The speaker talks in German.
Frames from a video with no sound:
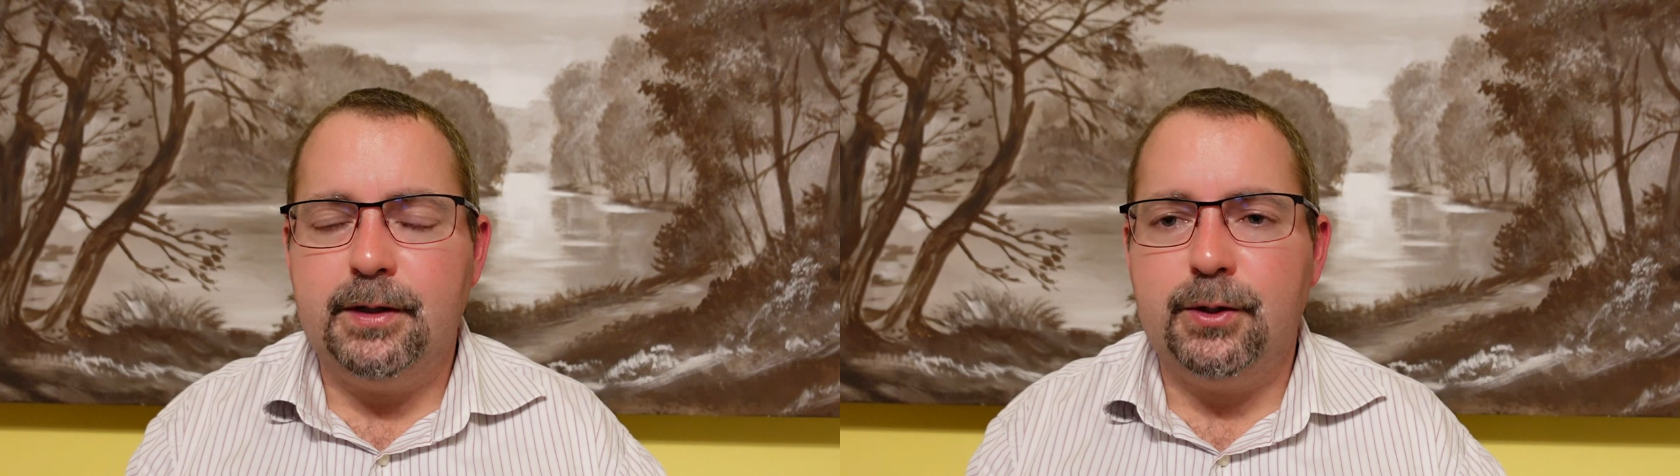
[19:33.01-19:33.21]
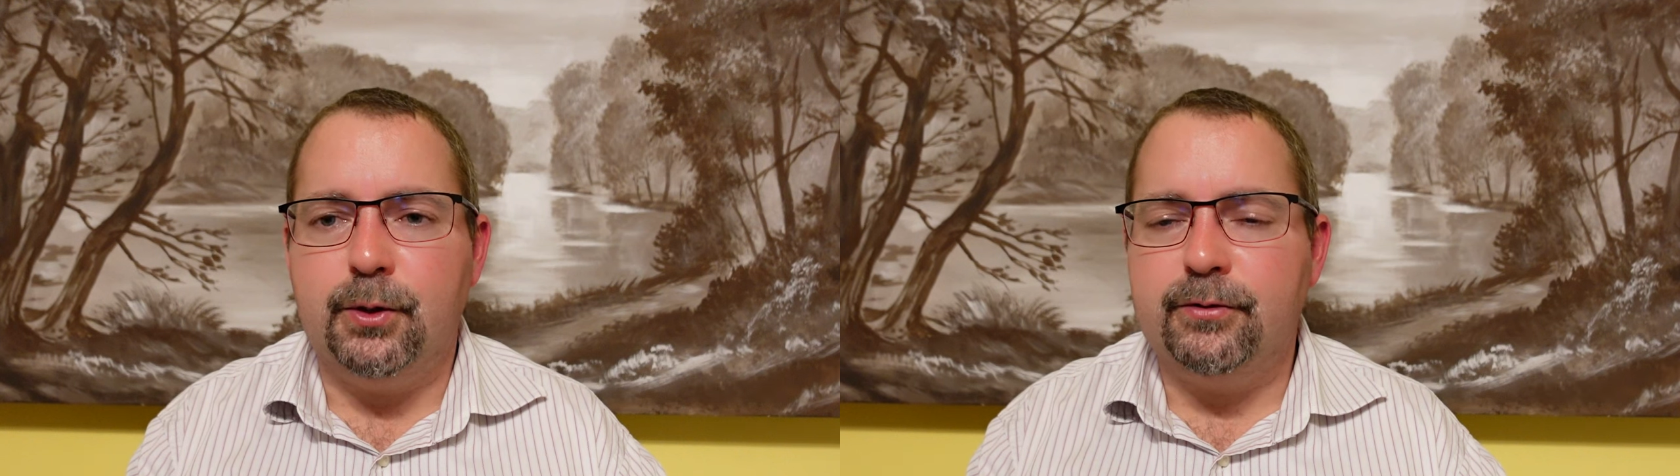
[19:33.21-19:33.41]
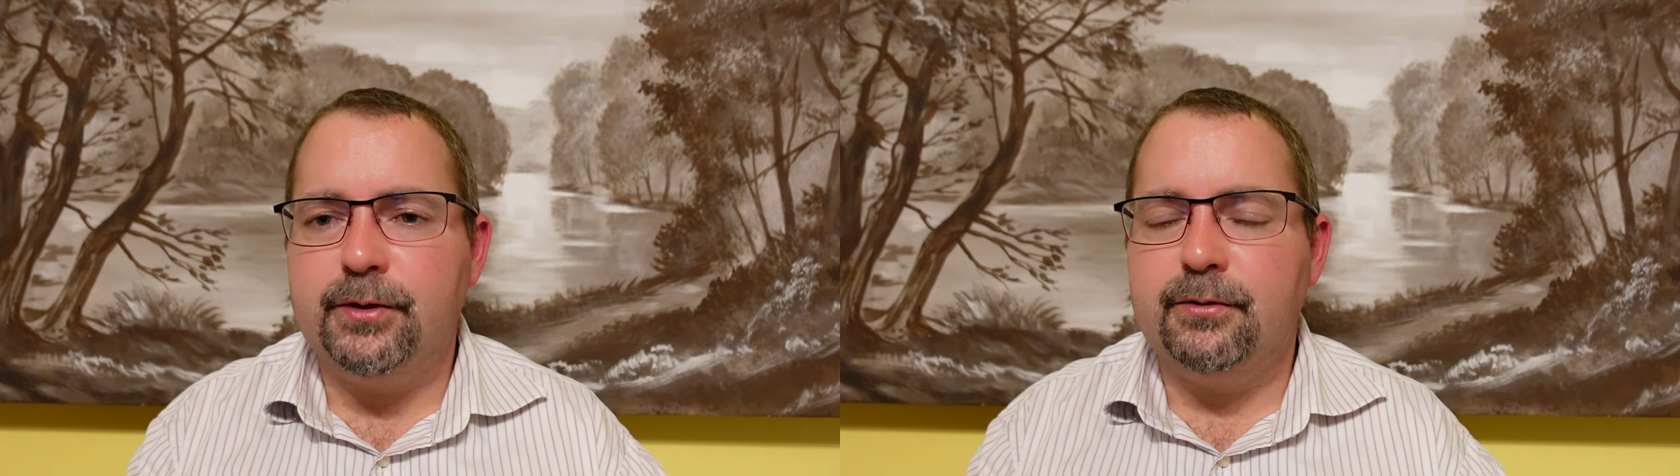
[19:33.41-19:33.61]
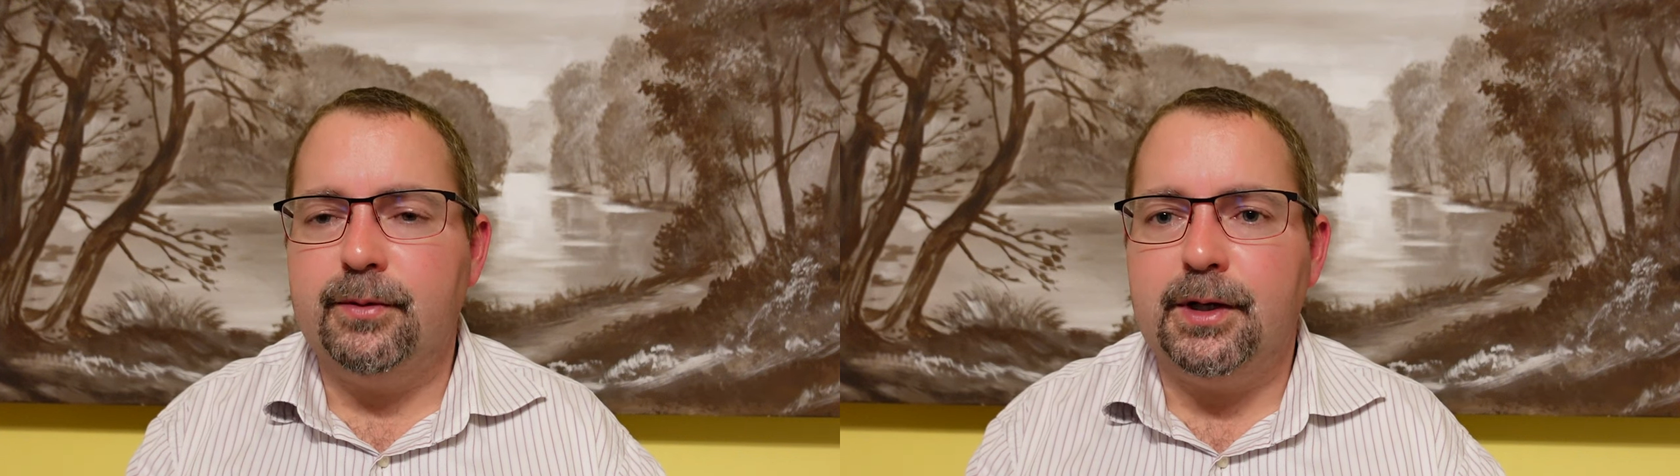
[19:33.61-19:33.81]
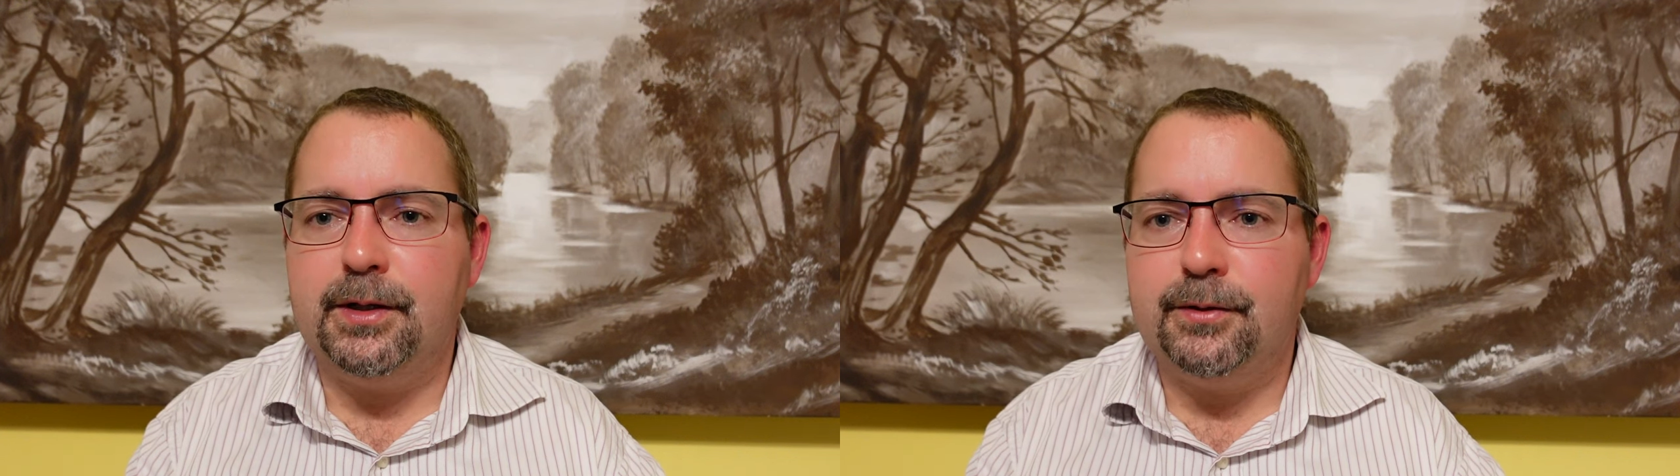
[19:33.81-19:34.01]
Ich hoffe, das
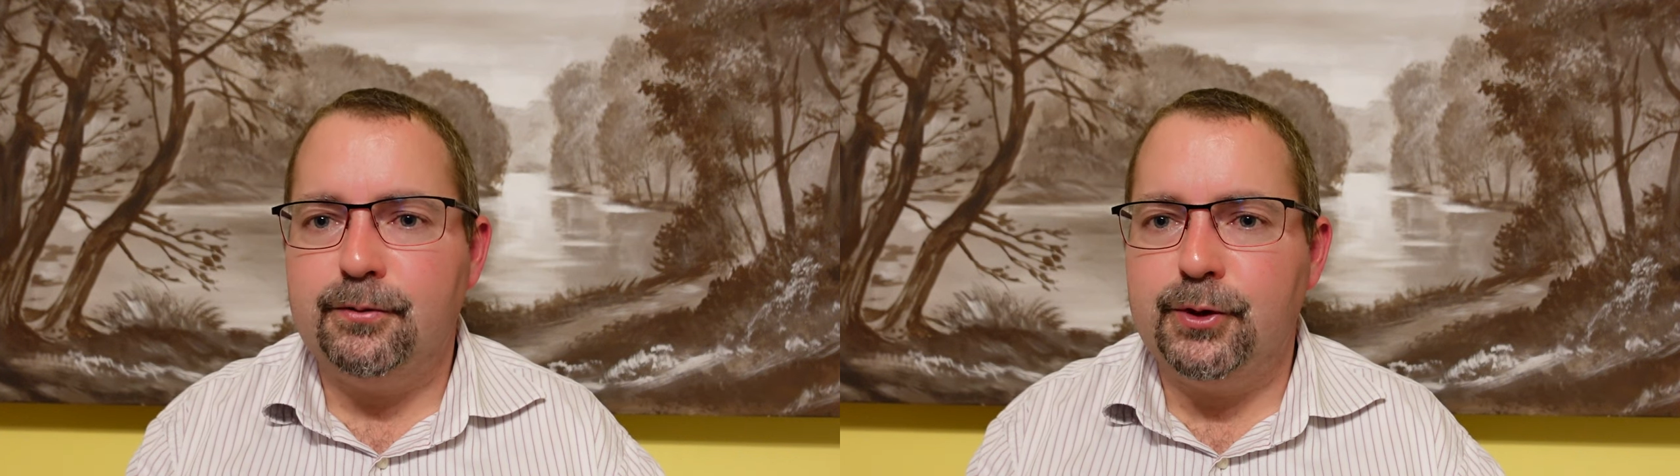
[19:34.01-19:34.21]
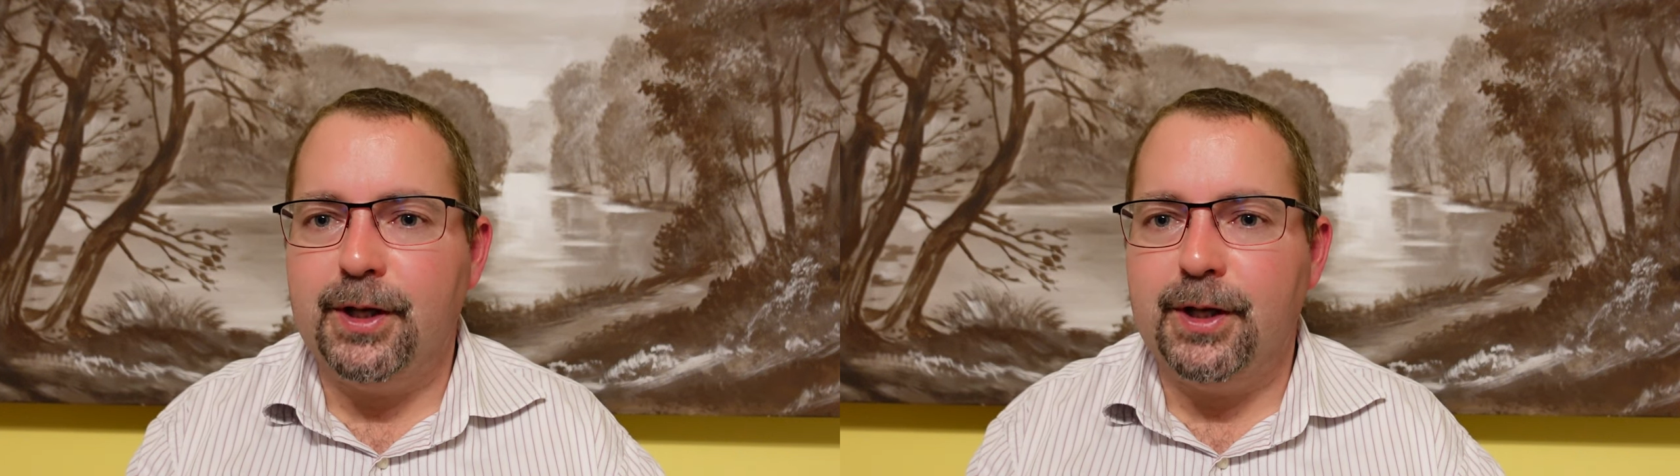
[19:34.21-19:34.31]
war für